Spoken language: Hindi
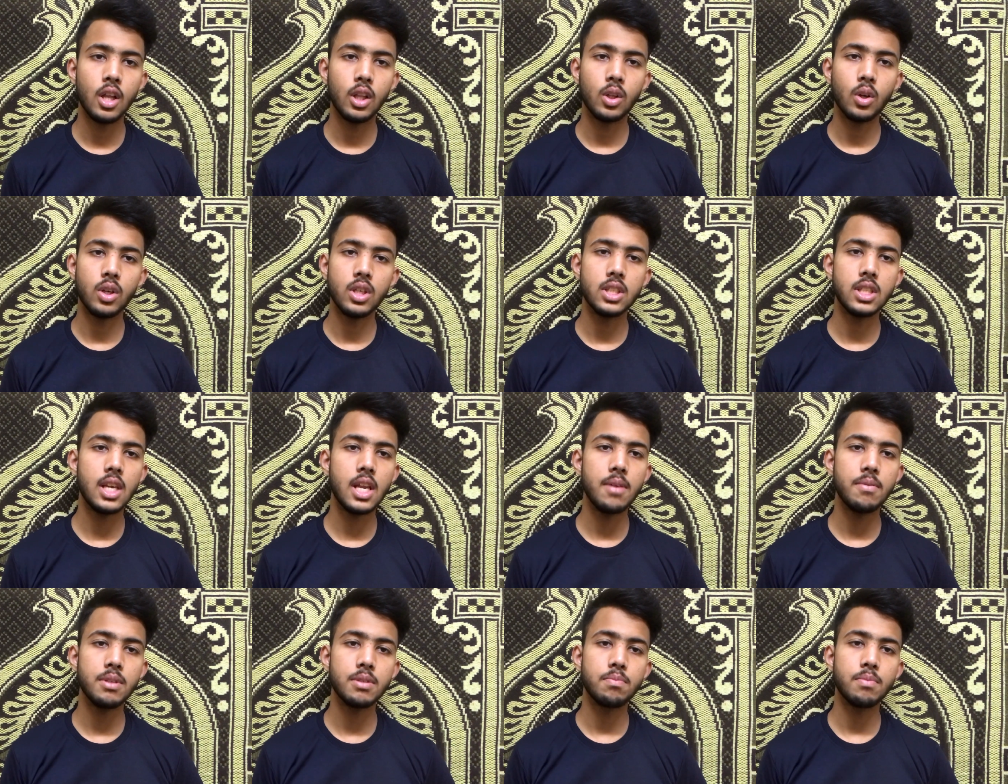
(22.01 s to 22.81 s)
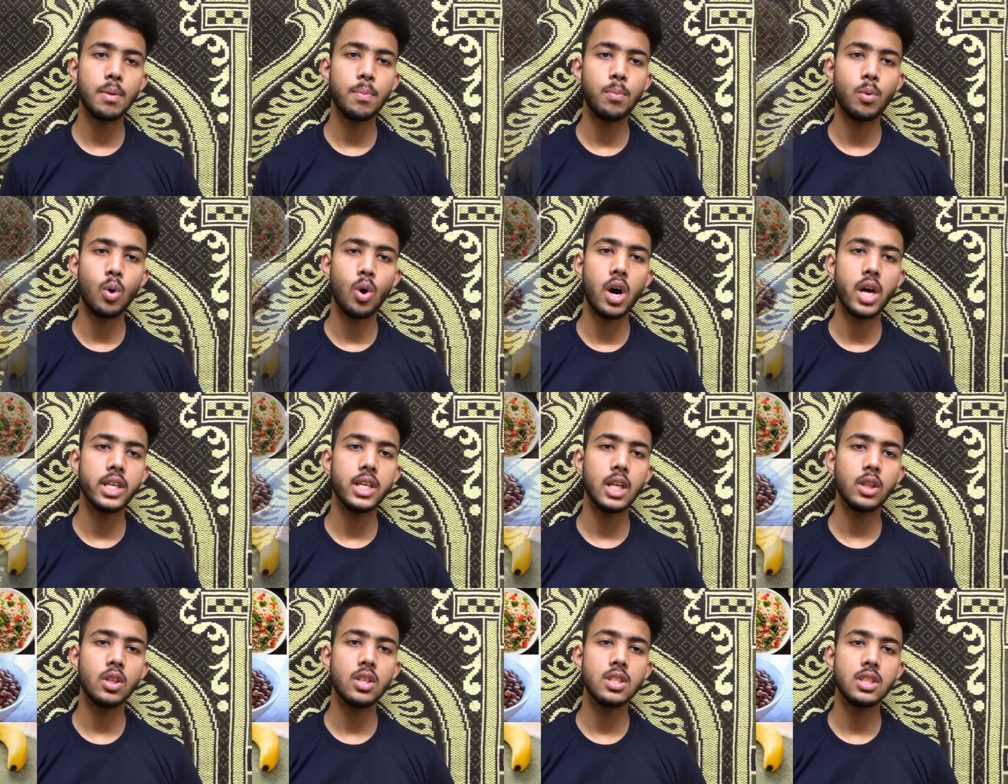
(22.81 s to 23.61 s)
तो इसलिए हम इसमें पोहा
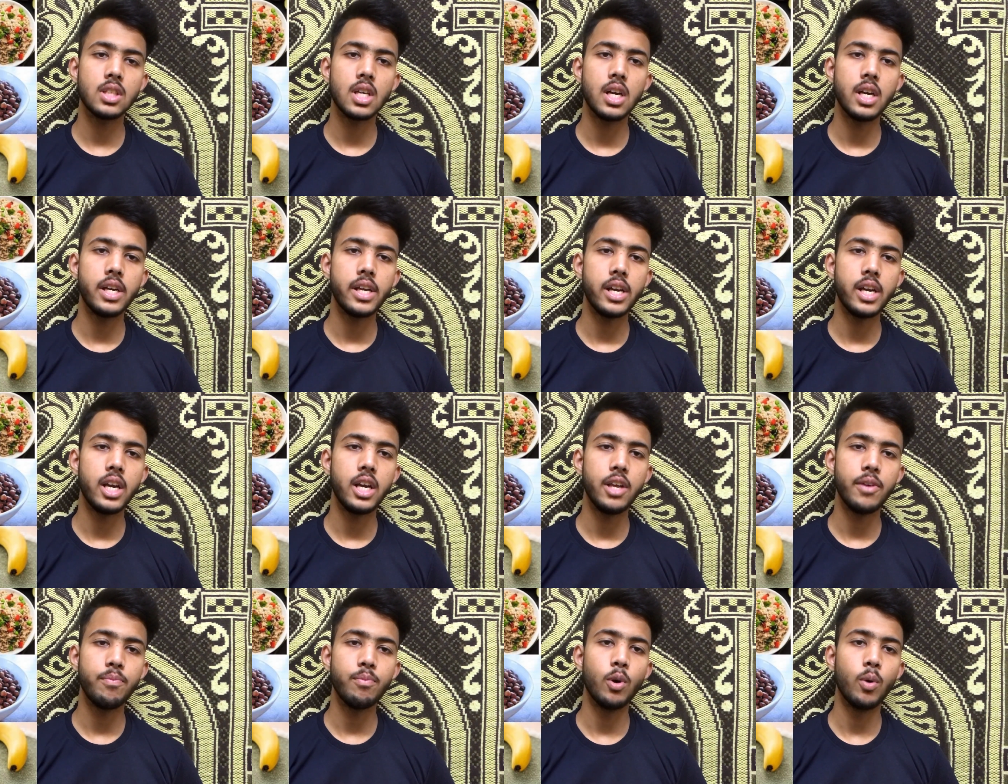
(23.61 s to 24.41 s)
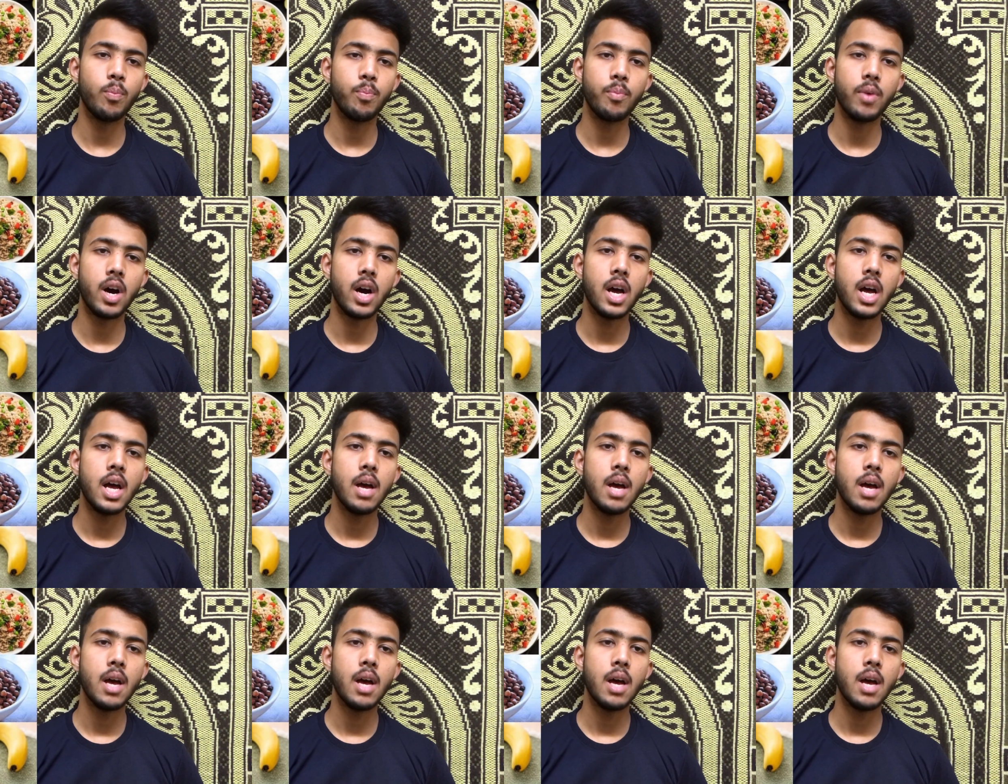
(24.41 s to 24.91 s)
या तो इसका अल्टरनेटिव में उपमा